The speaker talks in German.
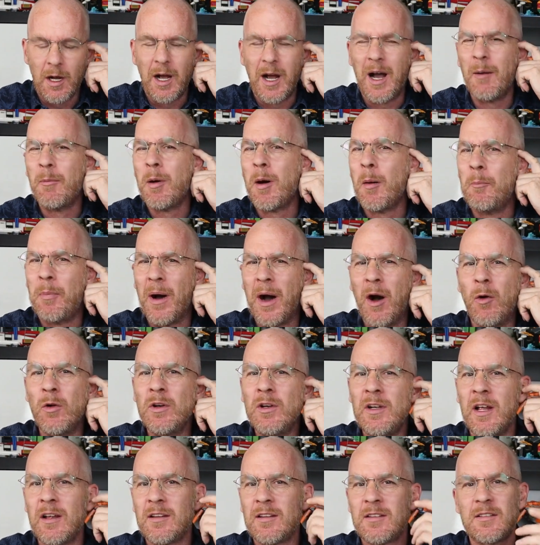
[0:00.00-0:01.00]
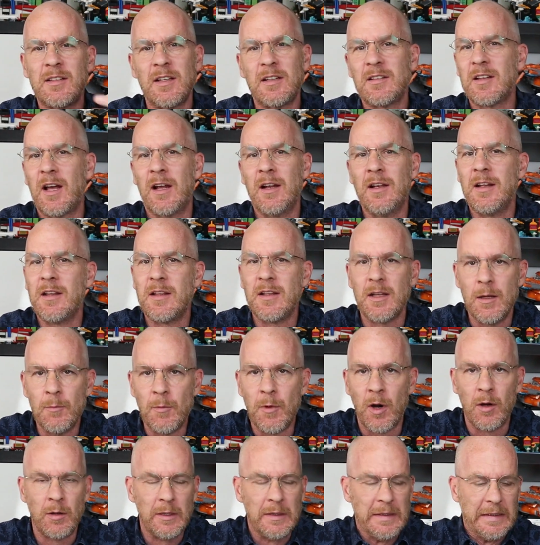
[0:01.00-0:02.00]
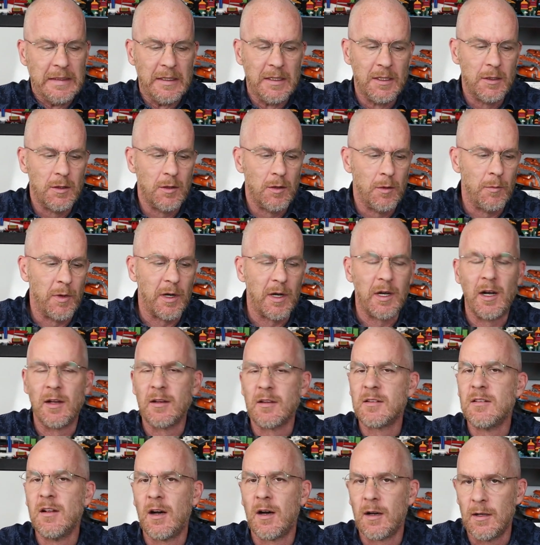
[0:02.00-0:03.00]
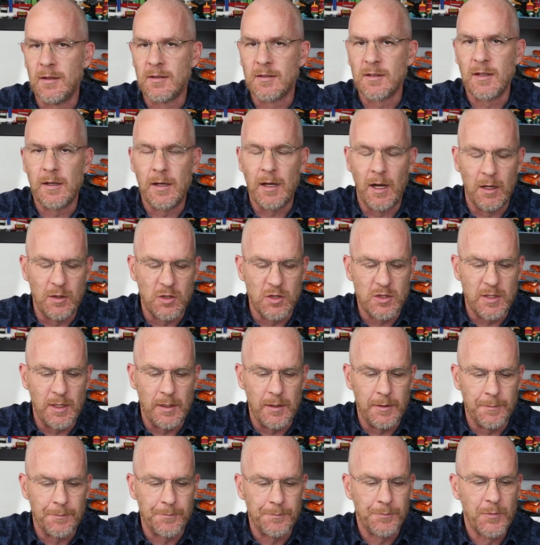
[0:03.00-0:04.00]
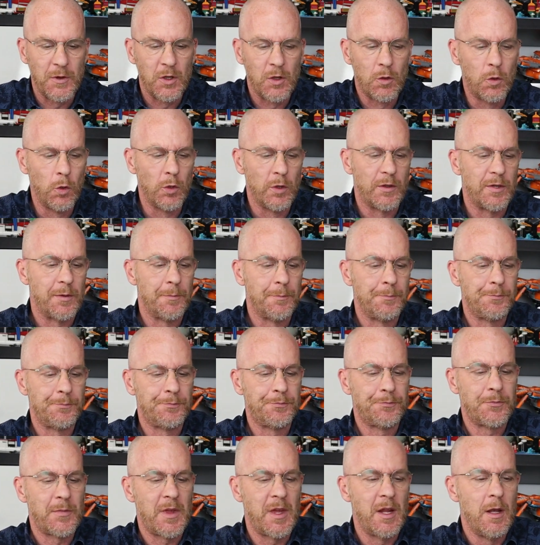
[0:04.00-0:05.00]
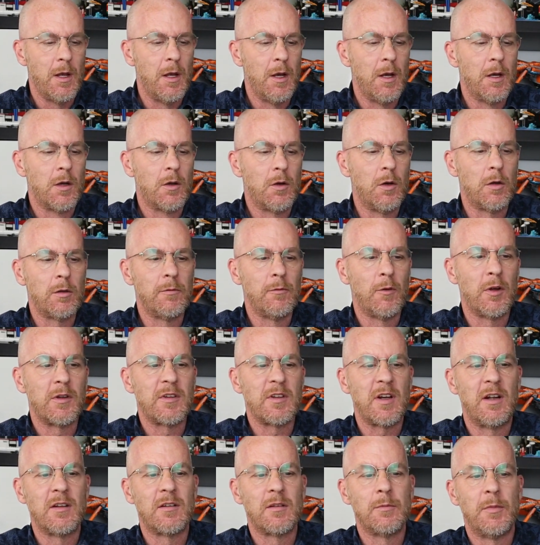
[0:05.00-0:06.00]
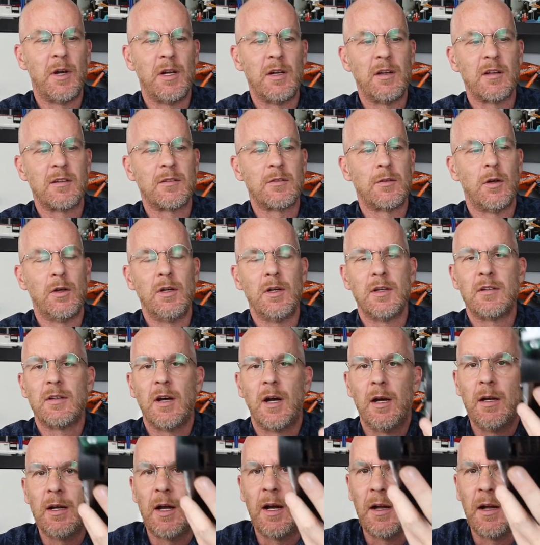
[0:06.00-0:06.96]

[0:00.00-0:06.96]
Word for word: Aber bauen lässt sich's eigentlich immer und man kann es nachher ins Regal stellen. Gut, gucken wir uns also mal das tolle Teil